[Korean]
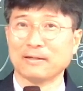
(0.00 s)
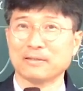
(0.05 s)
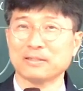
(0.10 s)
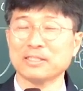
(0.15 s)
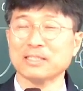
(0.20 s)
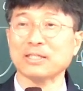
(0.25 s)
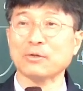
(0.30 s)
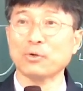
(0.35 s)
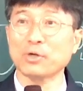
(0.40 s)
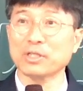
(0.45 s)

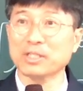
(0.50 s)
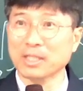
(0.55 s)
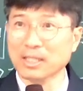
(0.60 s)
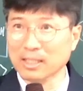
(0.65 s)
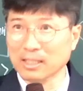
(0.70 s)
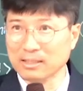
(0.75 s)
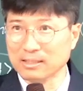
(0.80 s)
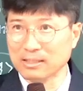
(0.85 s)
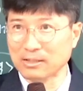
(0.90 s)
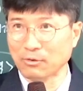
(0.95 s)
그러니까
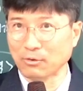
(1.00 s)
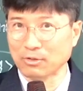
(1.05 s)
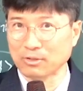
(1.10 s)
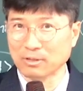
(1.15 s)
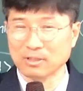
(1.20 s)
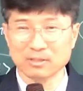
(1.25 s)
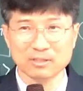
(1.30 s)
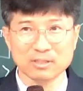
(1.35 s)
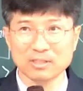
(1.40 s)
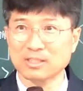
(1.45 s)
회개하라는 거예요.
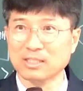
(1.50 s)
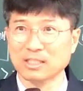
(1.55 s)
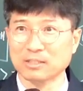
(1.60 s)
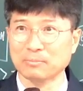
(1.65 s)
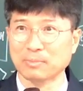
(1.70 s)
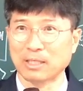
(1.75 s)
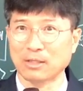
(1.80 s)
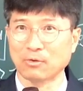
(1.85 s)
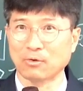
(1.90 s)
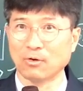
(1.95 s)
헛던 짓 하지
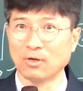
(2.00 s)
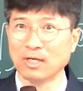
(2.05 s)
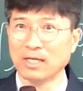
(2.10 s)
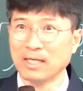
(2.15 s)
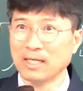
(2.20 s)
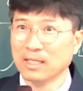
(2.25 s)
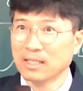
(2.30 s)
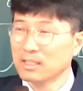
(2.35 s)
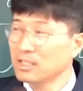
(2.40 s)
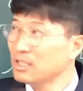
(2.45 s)
말고.
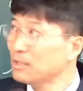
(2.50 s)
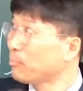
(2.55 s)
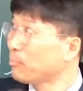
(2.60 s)
이